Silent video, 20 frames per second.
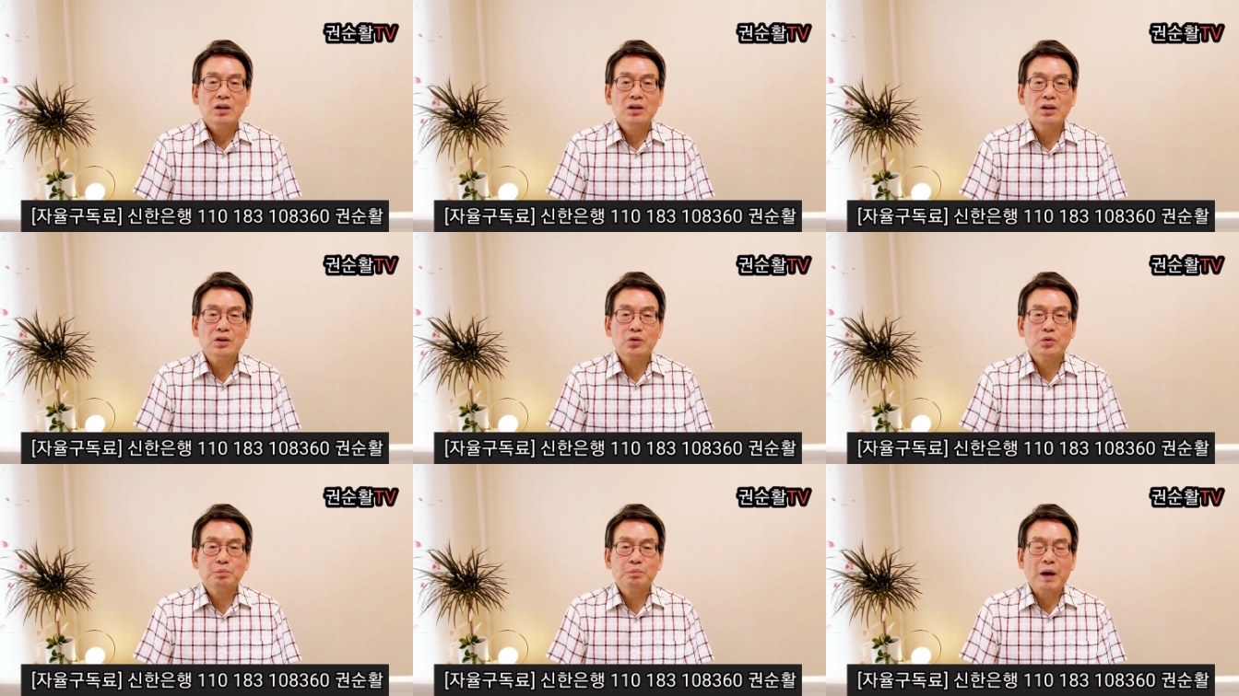
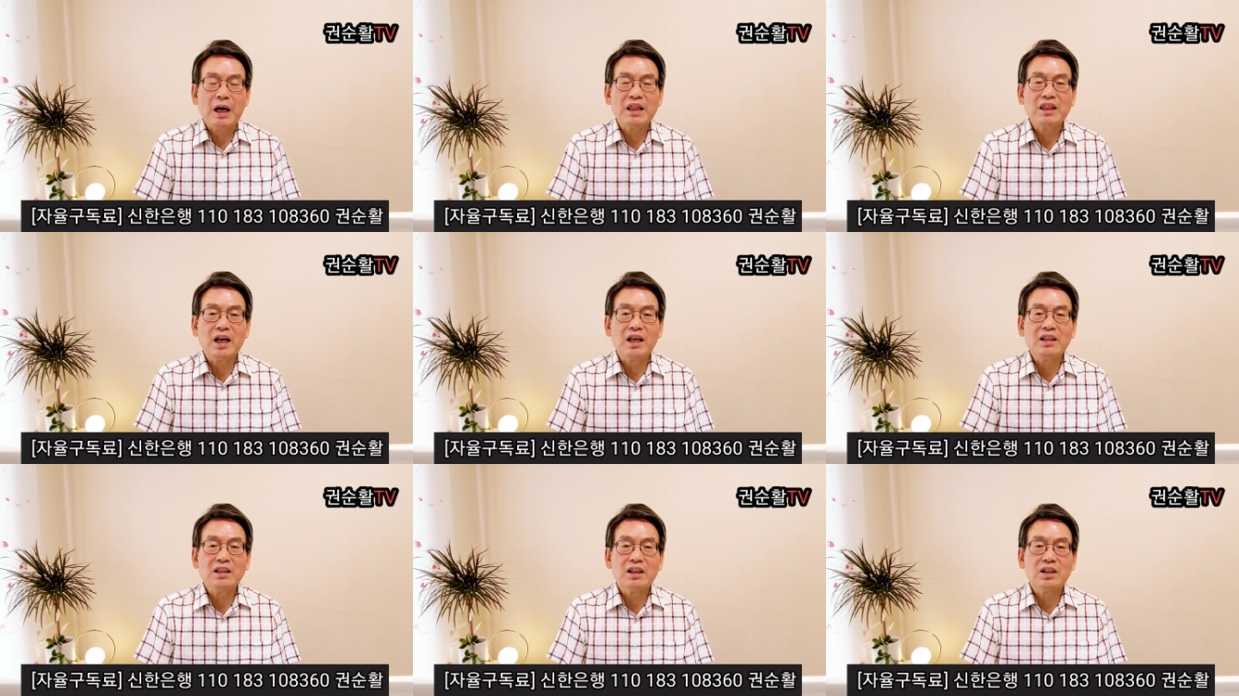그
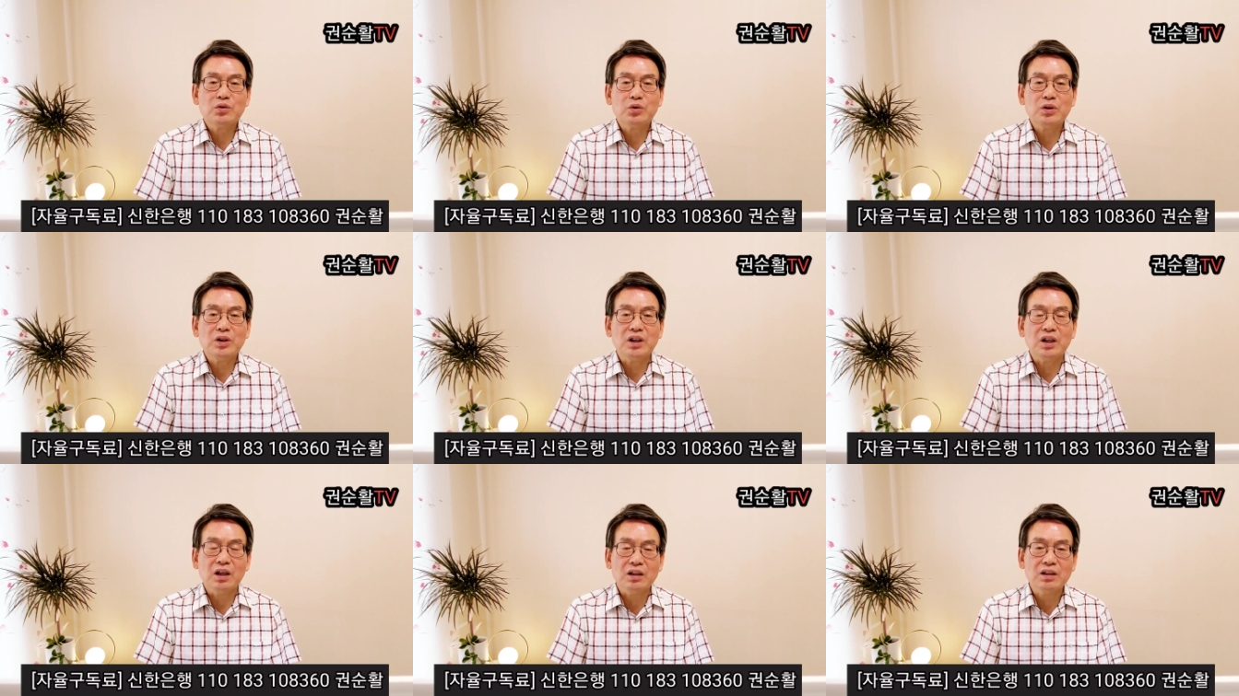판단
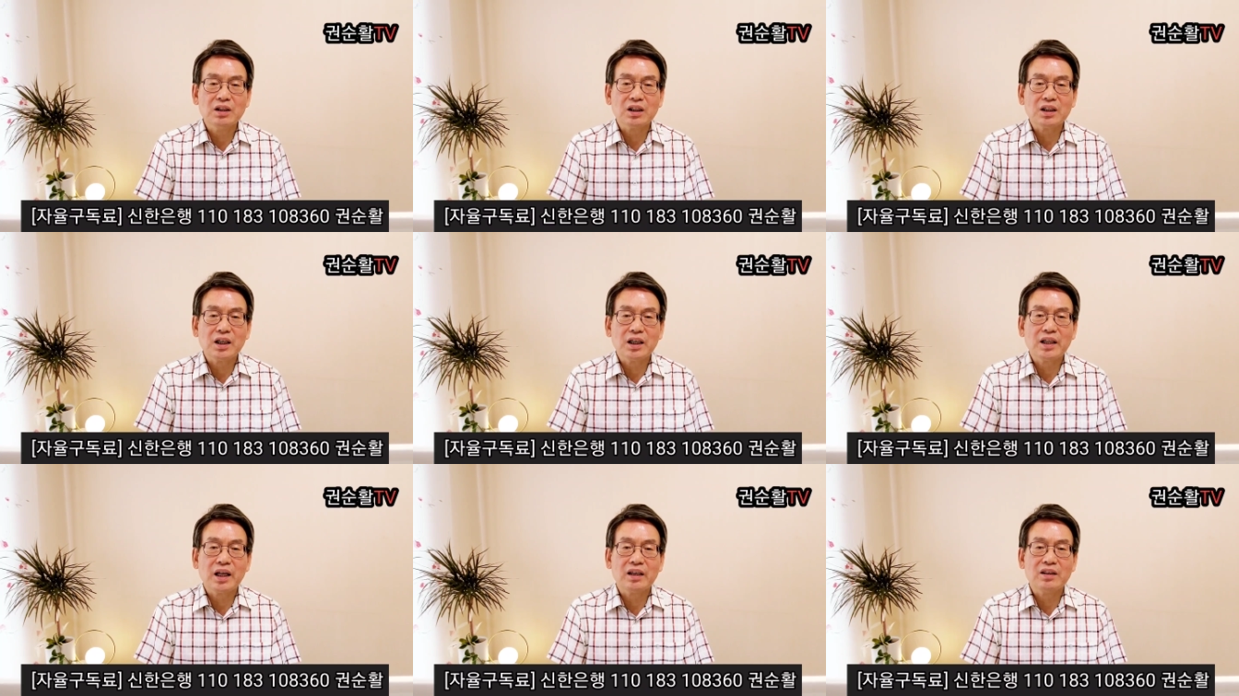기준이
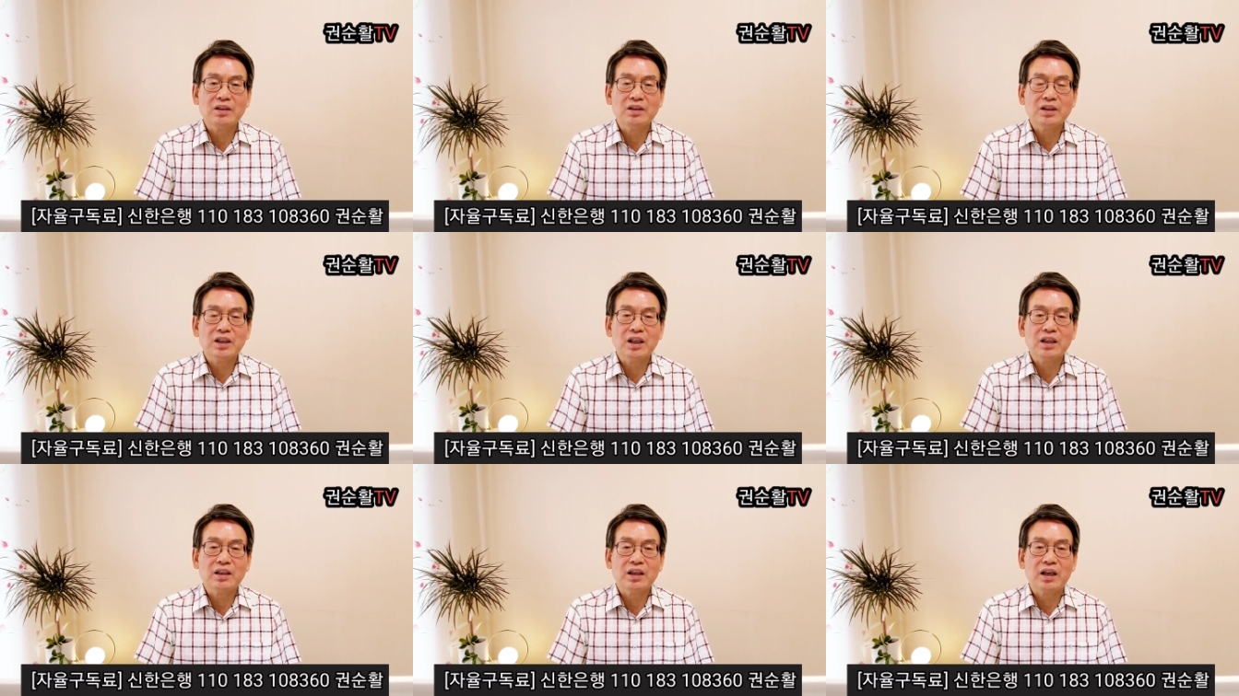어떻게
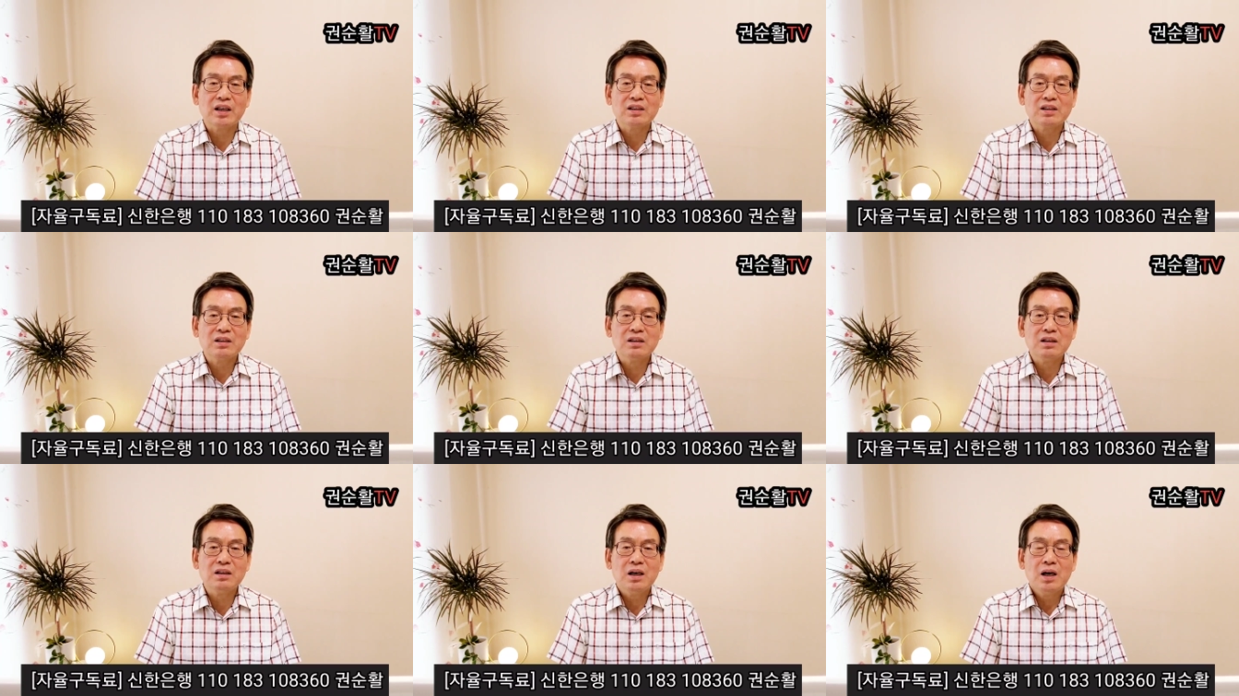되는지에
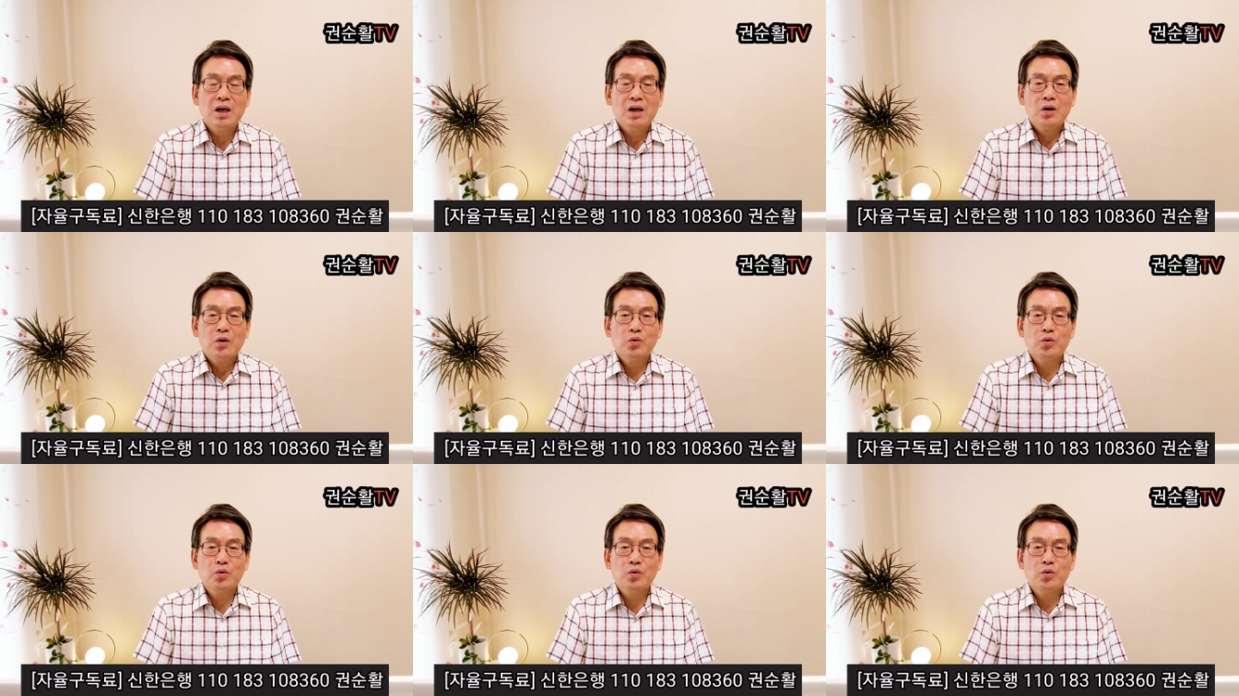대해서